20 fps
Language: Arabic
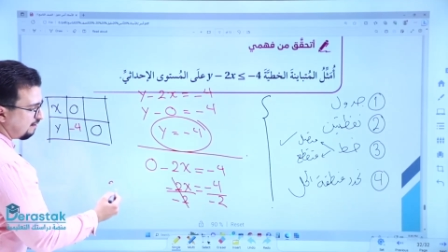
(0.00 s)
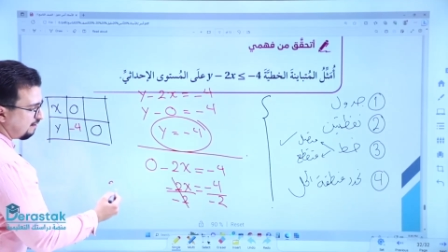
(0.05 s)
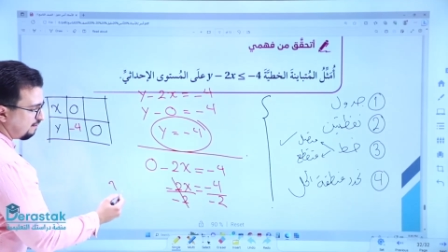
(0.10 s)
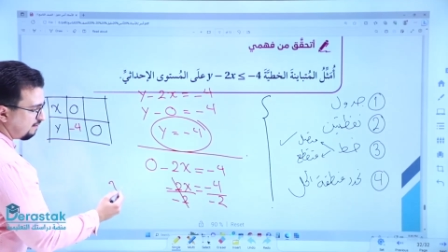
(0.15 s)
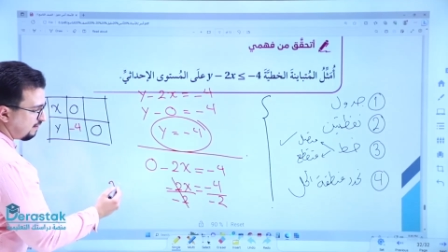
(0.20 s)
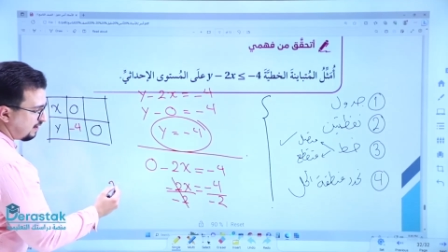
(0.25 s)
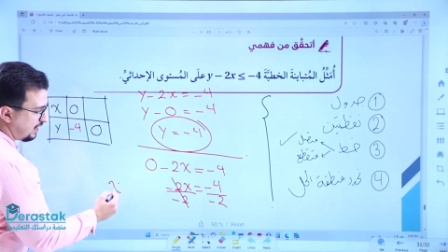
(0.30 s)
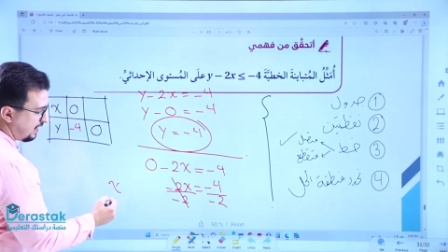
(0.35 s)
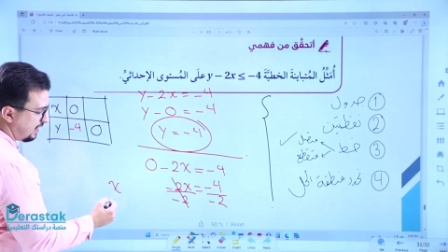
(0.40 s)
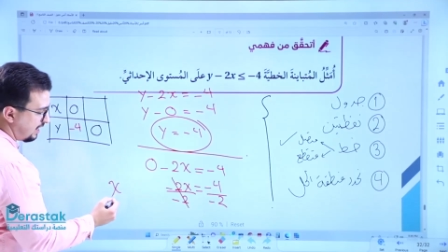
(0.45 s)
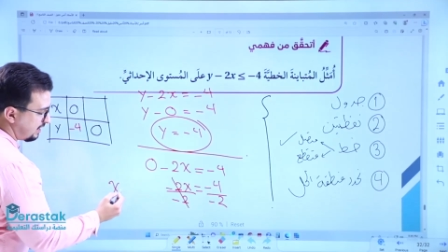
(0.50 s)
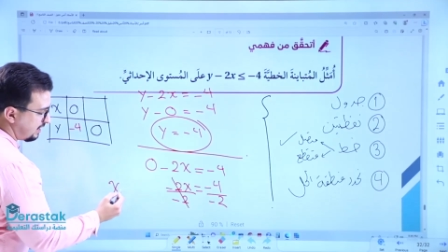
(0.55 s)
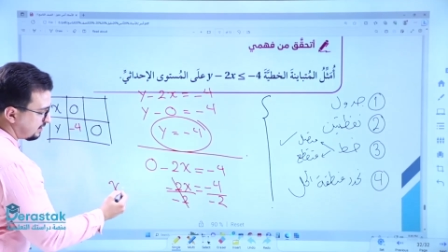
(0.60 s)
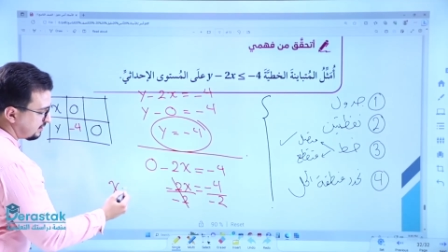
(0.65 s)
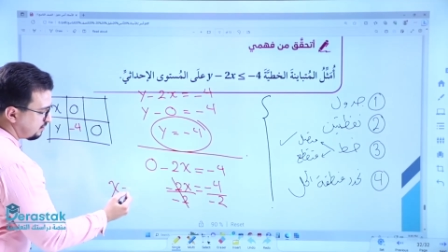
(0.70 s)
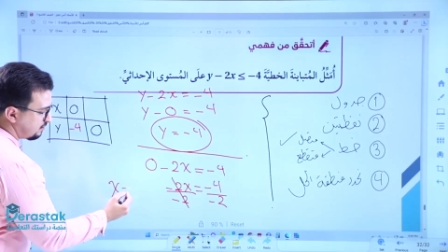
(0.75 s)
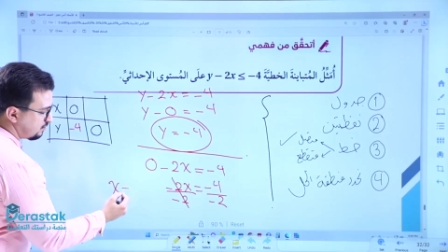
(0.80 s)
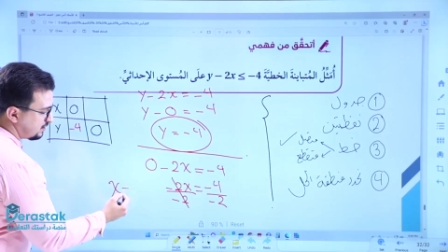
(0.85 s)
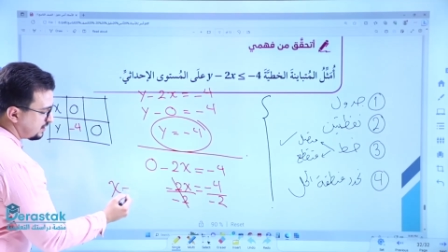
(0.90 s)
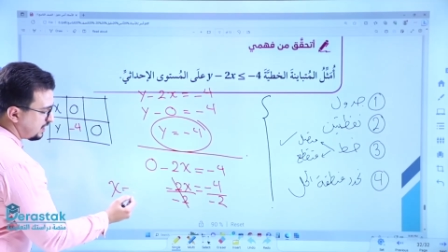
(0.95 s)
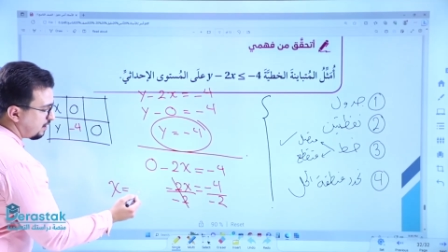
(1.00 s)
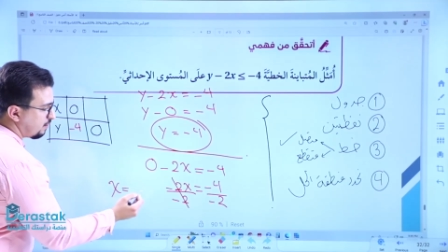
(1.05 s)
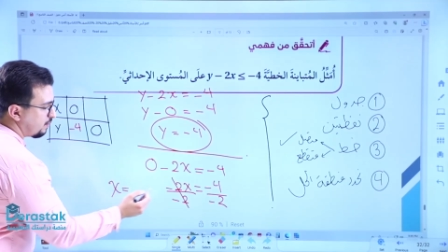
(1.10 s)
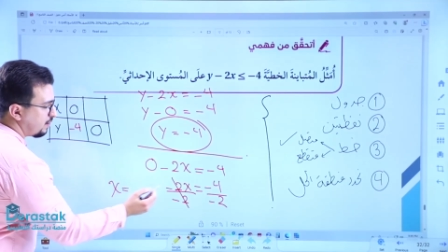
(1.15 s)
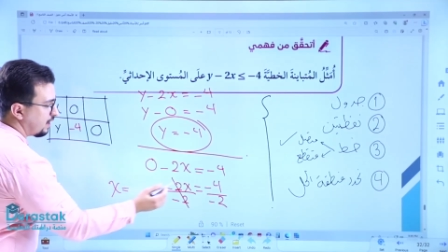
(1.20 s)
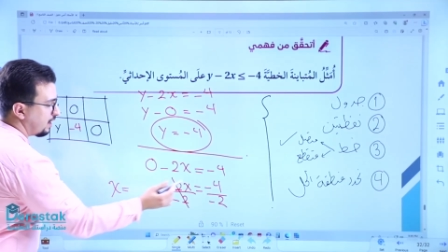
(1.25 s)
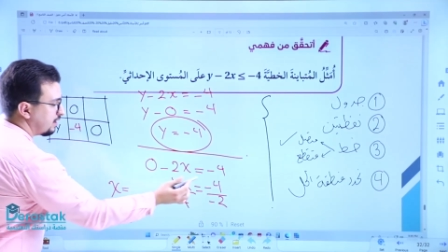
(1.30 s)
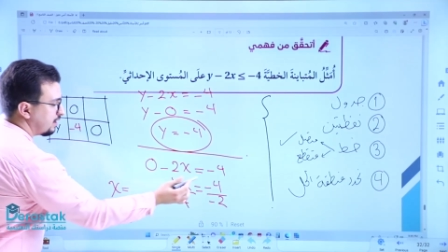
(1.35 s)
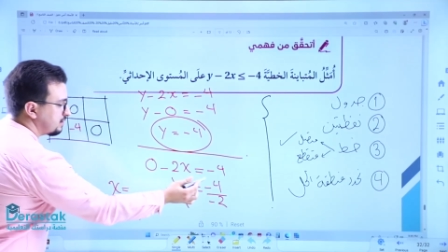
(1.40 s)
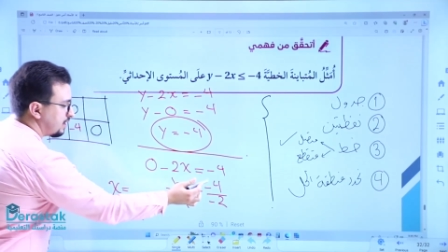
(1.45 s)
فالاكس
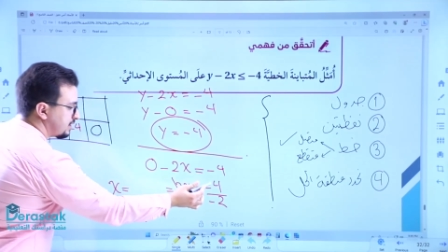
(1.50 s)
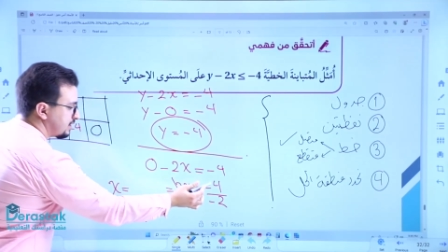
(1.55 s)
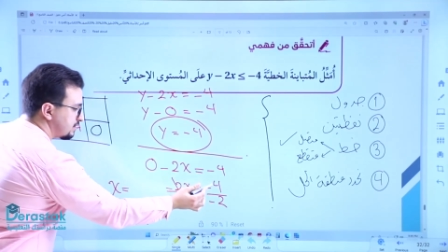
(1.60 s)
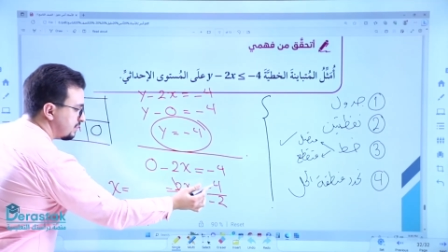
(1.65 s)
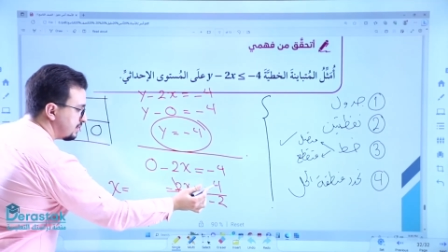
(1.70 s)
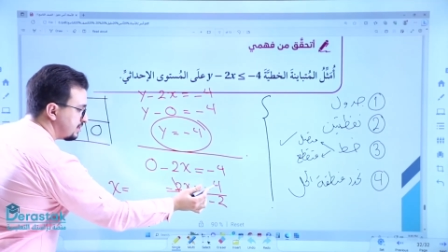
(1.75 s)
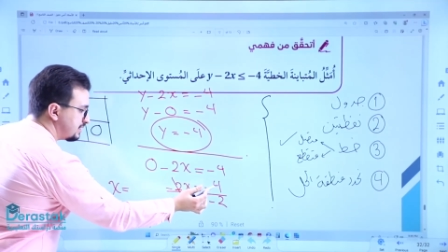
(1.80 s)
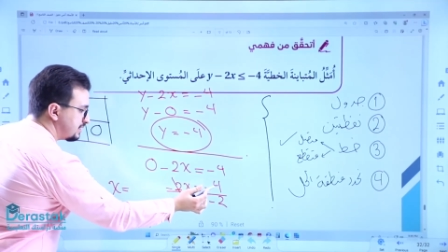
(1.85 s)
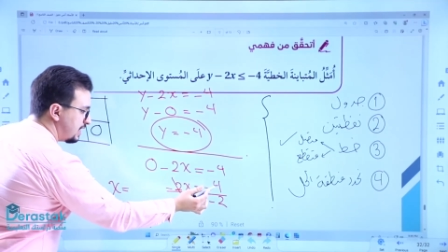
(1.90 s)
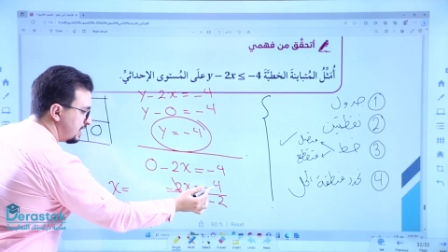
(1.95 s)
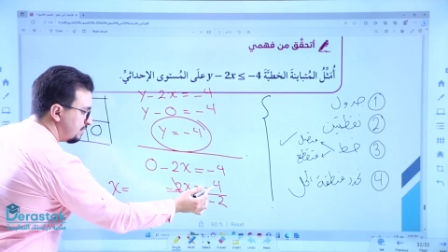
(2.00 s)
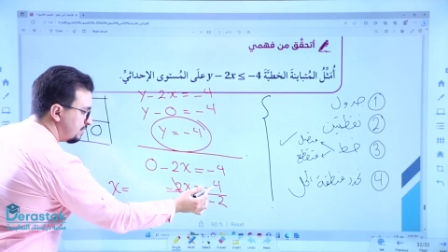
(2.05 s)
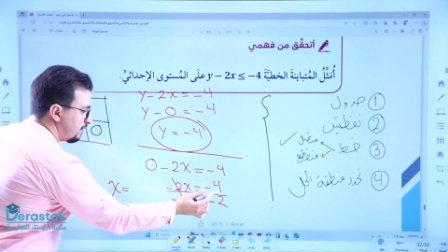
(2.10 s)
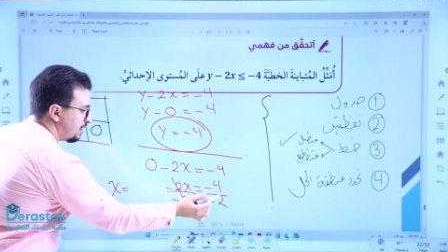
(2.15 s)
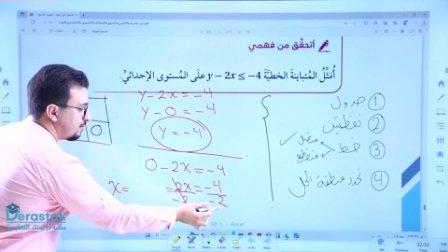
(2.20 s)
تساوي تق... سالب